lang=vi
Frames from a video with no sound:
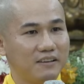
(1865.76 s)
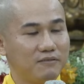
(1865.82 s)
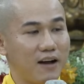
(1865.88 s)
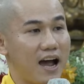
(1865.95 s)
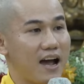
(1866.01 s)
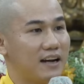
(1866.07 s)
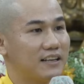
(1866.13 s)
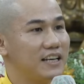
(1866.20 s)

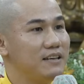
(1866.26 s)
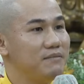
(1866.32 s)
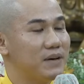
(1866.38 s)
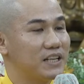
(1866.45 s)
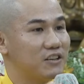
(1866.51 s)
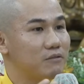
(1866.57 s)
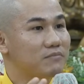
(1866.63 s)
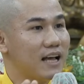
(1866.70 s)
Và khi
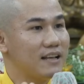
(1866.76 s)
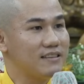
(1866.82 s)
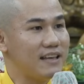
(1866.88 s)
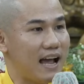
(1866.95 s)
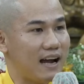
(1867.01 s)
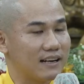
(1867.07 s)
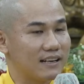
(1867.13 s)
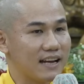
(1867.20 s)
mà chúng ta
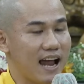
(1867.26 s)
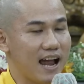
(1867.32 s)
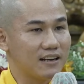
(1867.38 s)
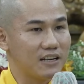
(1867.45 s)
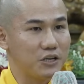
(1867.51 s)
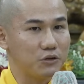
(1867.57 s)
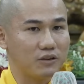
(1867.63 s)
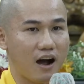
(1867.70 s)
nhận
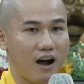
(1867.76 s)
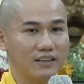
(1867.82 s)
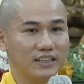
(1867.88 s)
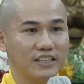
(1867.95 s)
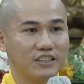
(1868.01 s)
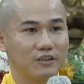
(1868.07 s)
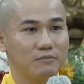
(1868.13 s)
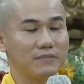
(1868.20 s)
ra điều đó
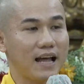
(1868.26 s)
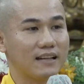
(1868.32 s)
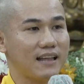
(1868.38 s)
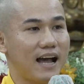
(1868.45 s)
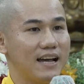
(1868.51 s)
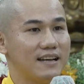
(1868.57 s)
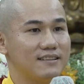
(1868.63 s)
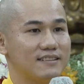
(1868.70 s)
thì chúng ta
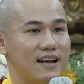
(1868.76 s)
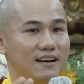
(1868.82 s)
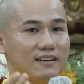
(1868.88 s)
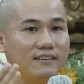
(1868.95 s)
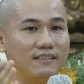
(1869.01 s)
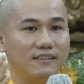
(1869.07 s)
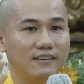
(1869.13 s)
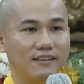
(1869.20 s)
thấy
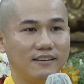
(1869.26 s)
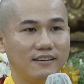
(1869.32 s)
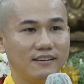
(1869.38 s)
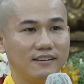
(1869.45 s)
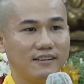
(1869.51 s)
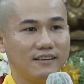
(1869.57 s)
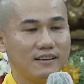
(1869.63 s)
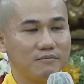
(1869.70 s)
rằng
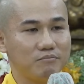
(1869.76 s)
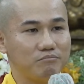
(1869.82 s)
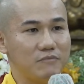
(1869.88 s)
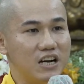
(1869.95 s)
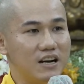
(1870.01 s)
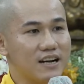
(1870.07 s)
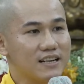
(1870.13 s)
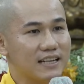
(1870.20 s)

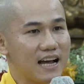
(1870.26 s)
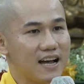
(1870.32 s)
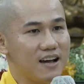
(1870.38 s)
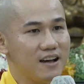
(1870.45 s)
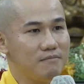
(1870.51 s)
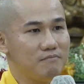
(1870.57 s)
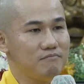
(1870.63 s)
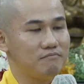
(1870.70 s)
bữa
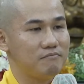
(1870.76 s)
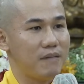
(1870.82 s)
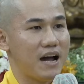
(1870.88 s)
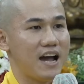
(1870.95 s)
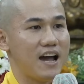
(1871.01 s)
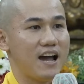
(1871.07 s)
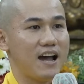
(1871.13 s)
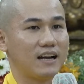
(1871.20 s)
cơm
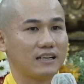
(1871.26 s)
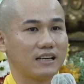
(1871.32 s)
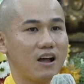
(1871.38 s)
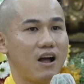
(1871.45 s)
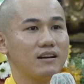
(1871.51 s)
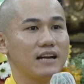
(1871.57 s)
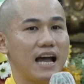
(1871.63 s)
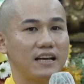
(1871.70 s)
mà
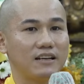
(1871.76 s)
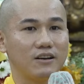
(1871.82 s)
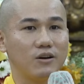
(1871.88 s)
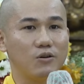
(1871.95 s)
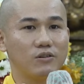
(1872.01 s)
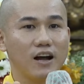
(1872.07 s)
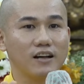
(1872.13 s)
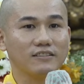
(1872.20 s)
có đầy
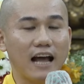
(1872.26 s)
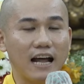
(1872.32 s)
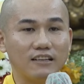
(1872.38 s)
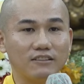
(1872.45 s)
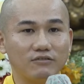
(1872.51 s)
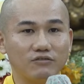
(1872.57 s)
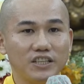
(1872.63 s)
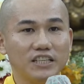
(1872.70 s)
đủ các
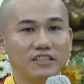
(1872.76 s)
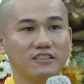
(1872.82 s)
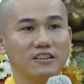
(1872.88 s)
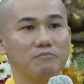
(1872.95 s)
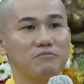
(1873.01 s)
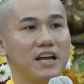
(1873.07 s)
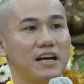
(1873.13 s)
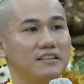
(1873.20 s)
thành viên
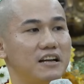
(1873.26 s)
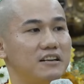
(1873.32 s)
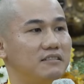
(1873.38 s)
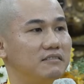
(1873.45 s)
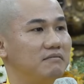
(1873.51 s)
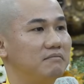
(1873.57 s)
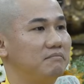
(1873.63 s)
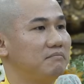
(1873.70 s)
trong gia đình
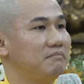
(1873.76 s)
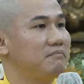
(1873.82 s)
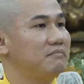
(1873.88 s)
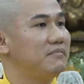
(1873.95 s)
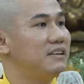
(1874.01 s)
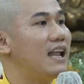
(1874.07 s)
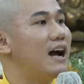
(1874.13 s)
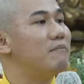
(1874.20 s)

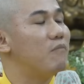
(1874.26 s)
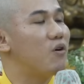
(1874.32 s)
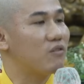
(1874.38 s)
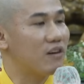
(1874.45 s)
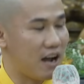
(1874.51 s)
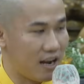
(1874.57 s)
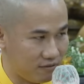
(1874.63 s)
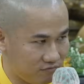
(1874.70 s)
là
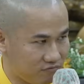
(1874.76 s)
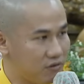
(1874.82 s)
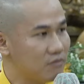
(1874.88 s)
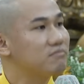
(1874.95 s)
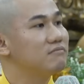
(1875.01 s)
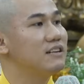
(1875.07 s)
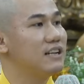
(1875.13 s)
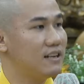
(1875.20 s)
một hạnh
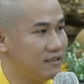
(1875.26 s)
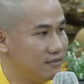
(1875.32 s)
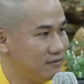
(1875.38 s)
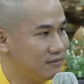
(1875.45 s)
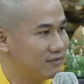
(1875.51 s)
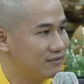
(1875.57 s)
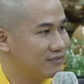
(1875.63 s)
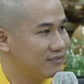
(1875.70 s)
phúc lớn.